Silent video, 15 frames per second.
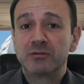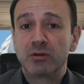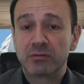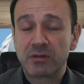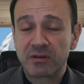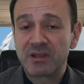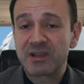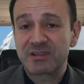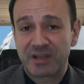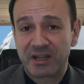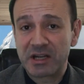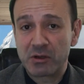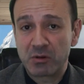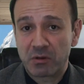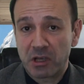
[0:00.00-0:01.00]
noticias,
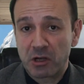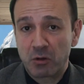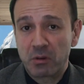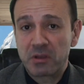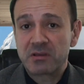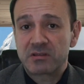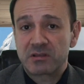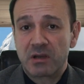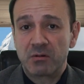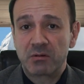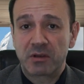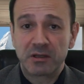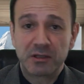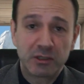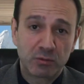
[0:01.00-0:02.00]
creo que lo es,
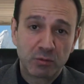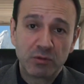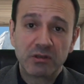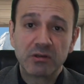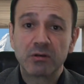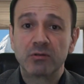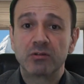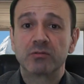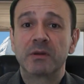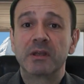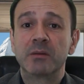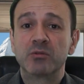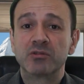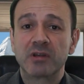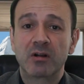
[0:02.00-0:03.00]
aunque ni tú ni yo nos
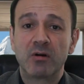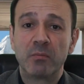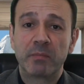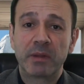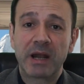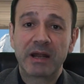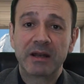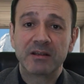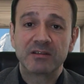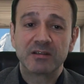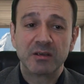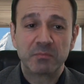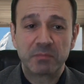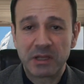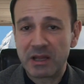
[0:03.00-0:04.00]
vayamos a comprar
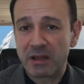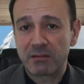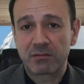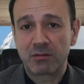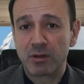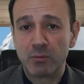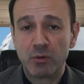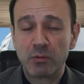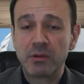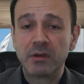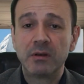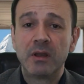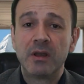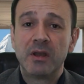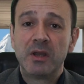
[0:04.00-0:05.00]
ese pedazo de
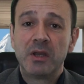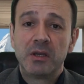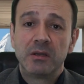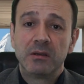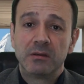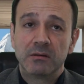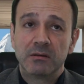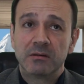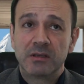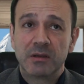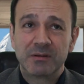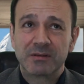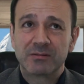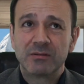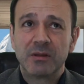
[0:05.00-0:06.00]
móvil, eh, ya
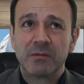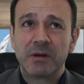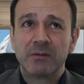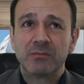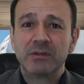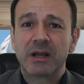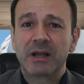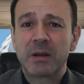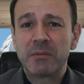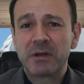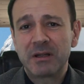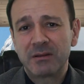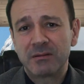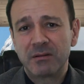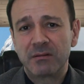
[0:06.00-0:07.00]
ves, una,
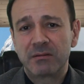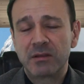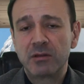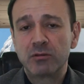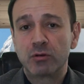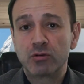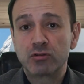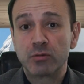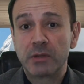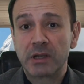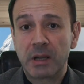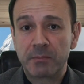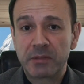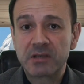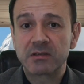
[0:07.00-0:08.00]
cámara de 108
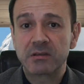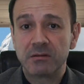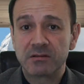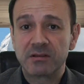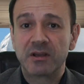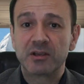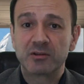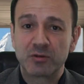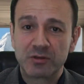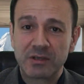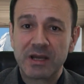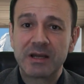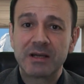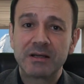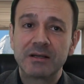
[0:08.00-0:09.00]
megapíxeles. Eso
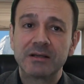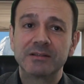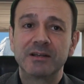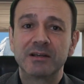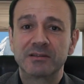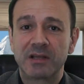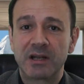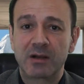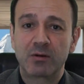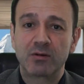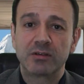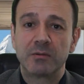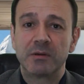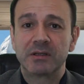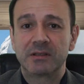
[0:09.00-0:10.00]
ya, ya está la
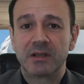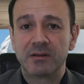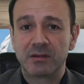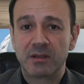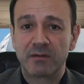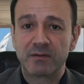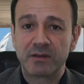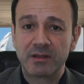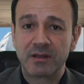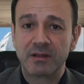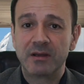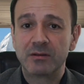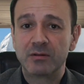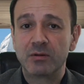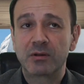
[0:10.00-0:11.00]
cosa bastante
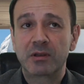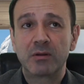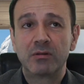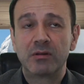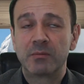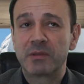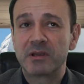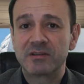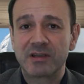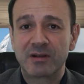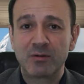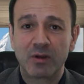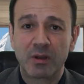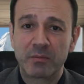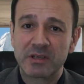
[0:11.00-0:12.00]
afinada. ¿eh? No quiero ni pensar
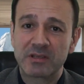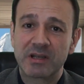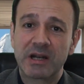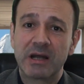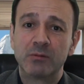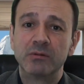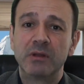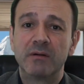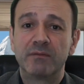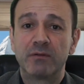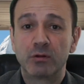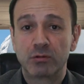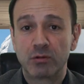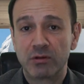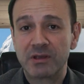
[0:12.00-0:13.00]
lo que pesará una
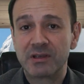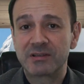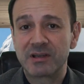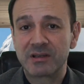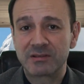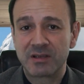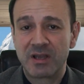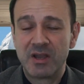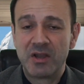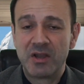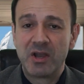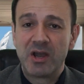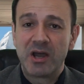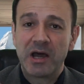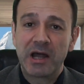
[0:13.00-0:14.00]
foto de esas
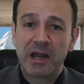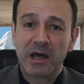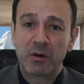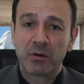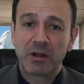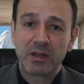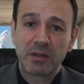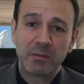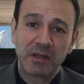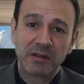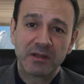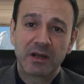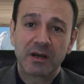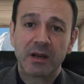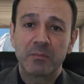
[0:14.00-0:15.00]
a la hora de
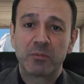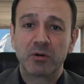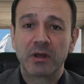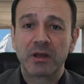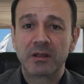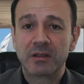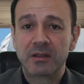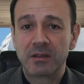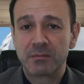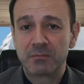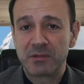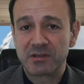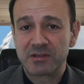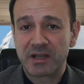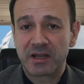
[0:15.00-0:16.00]
mandarla por ahí en
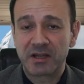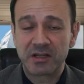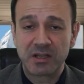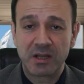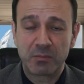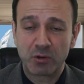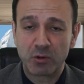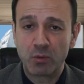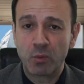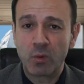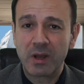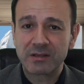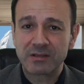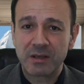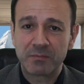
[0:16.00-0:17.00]
mensajería, por un
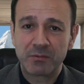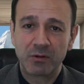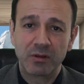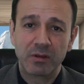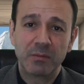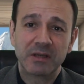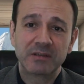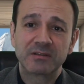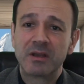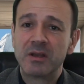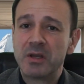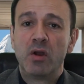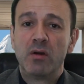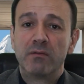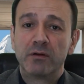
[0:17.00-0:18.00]
WhatsApp o demás.
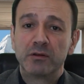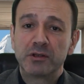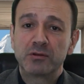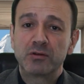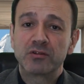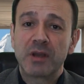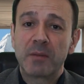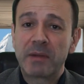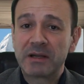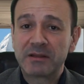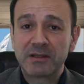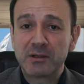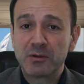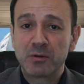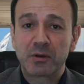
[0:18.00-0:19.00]
Fotitos
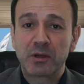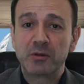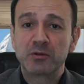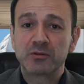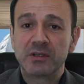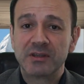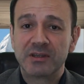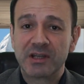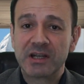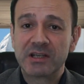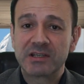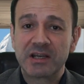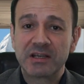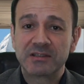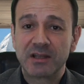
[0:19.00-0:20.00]
aparte, lo que nos
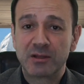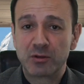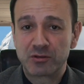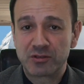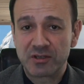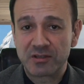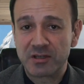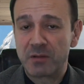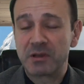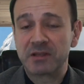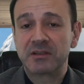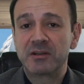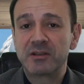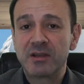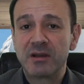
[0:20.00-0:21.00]
interesa esta noche es la
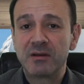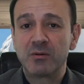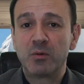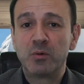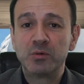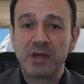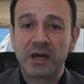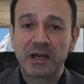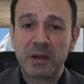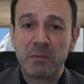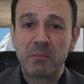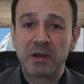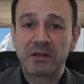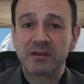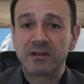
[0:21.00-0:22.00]
batería, una
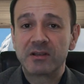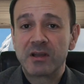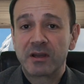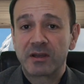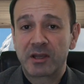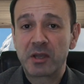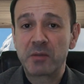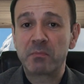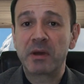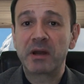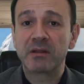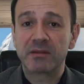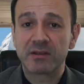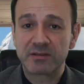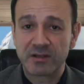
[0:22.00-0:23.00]
gran batería que
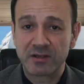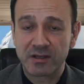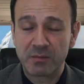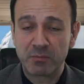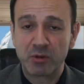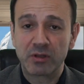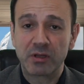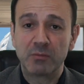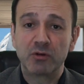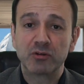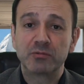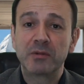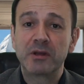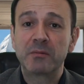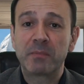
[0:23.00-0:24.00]
parece ser que
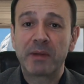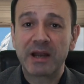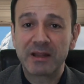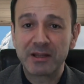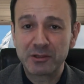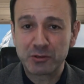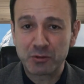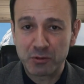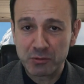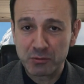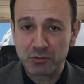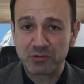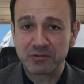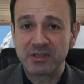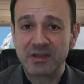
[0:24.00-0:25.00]
podemos ver para dentro de
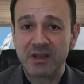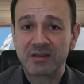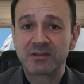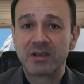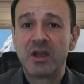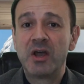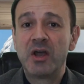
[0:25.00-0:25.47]
unos días.